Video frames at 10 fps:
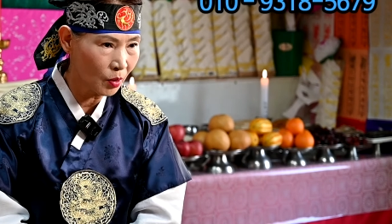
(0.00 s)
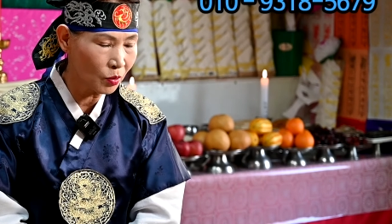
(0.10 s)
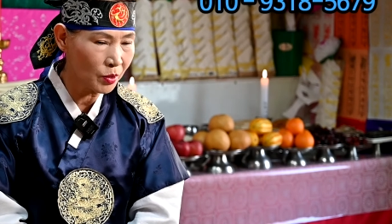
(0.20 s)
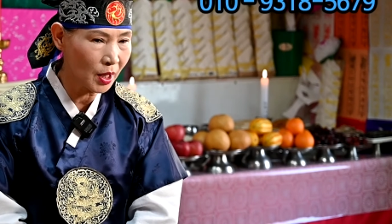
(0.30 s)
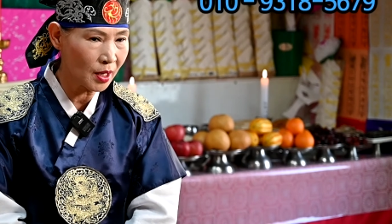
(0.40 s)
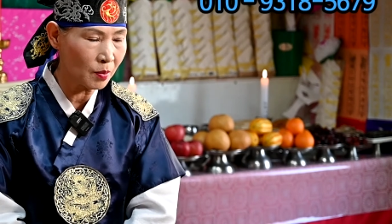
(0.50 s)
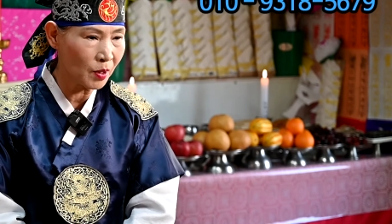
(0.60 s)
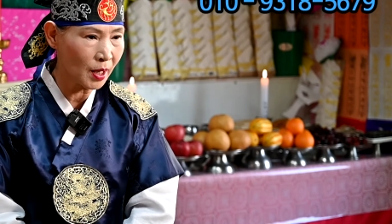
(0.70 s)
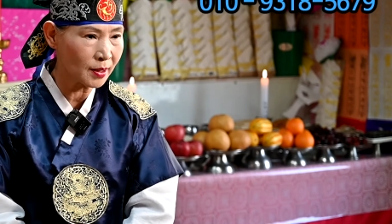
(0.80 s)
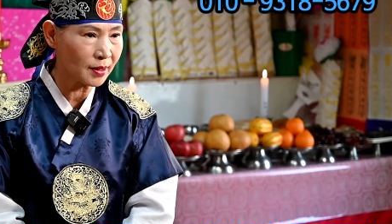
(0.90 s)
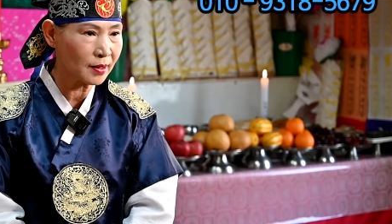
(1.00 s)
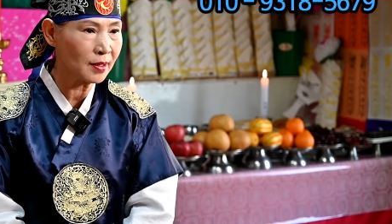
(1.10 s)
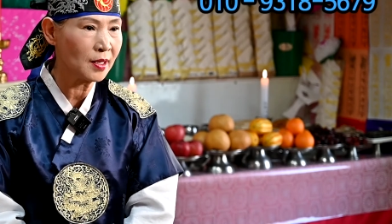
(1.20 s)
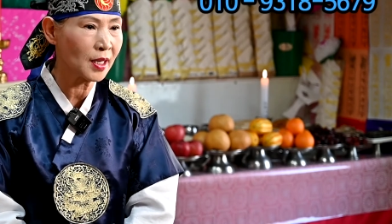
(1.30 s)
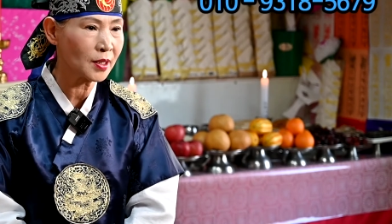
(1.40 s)
우리가 일본 가서
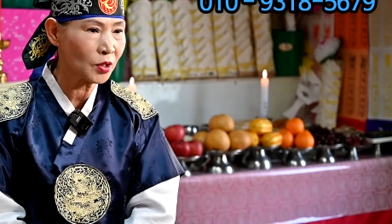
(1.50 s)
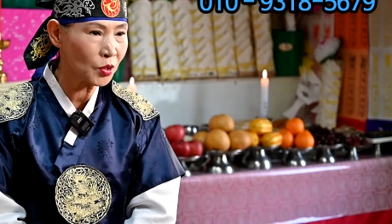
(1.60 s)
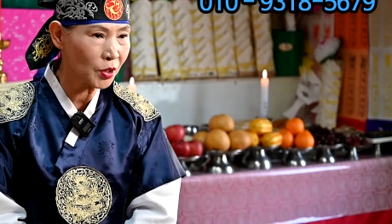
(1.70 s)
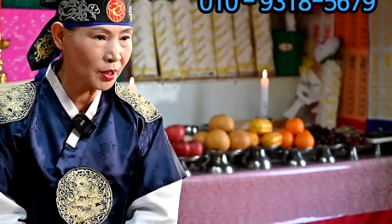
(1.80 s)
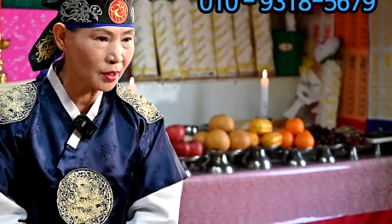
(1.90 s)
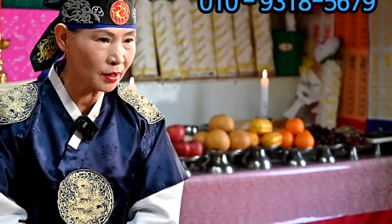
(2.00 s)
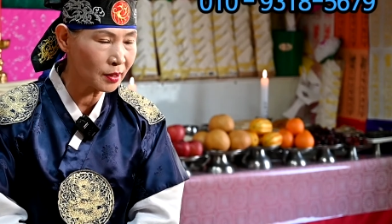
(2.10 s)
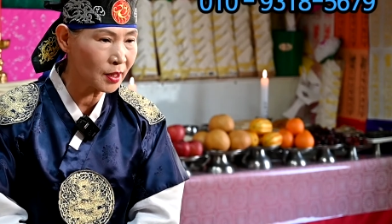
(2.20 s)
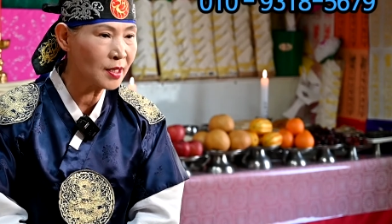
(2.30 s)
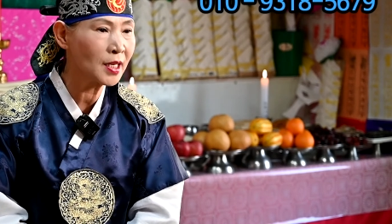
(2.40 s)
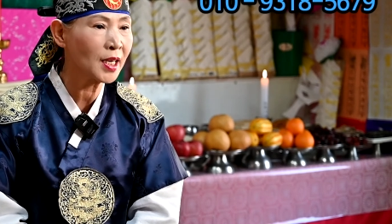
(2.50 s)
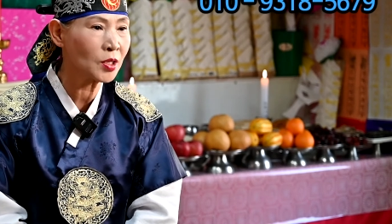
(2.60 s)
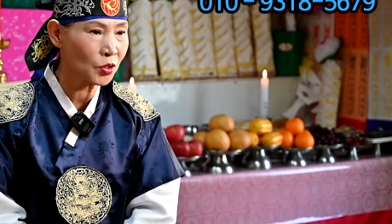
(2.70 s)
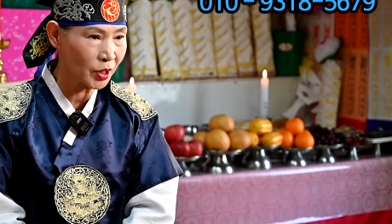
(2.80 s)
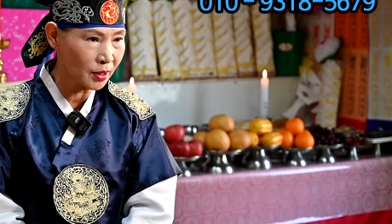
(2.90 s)
끌려가서 죽었던 전쟁에
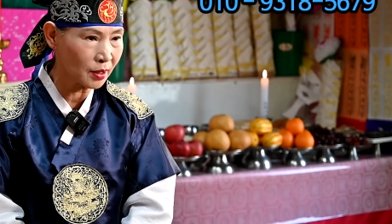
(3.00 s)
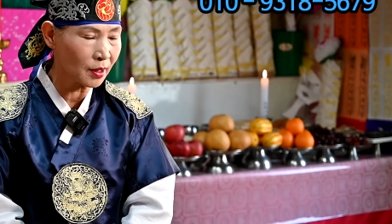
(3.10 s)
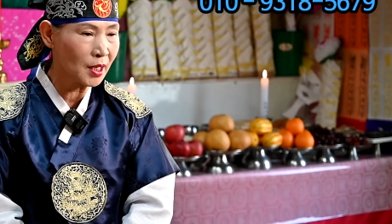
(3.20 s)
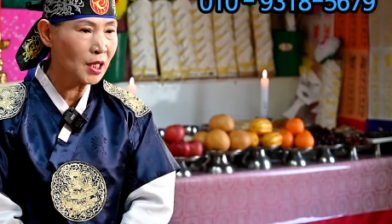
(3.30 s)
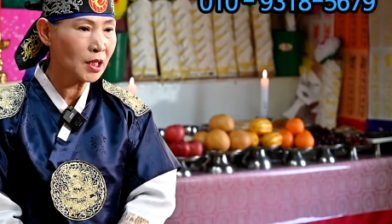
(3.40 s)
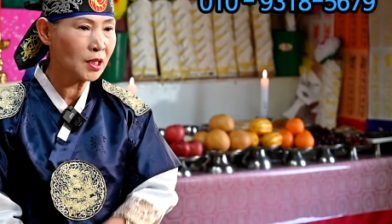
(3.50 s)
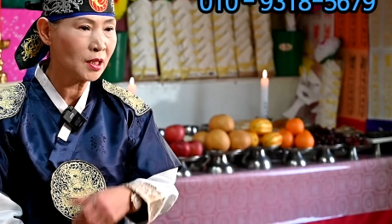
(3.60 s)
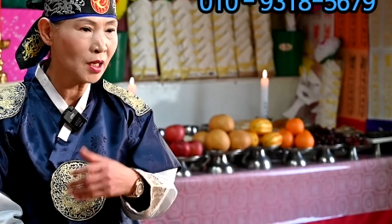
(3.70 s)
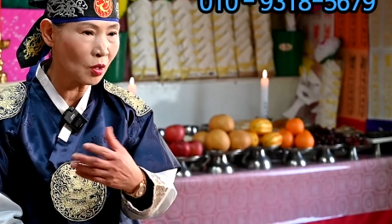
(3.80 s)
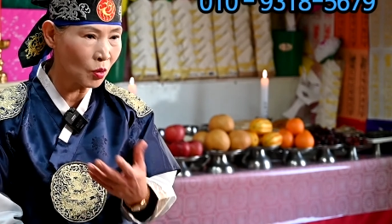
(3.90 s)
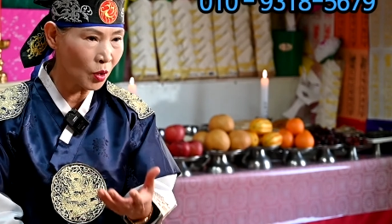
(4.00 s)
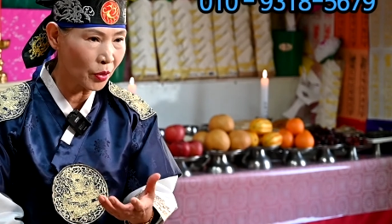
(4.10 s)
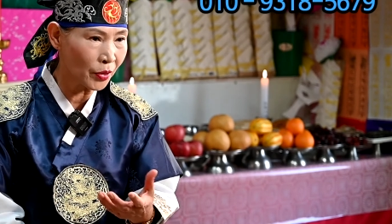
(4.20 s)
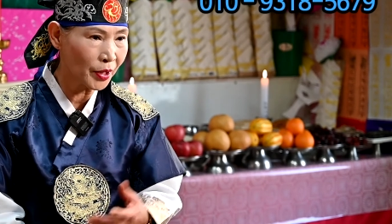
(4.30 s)
죽었던 그 영혼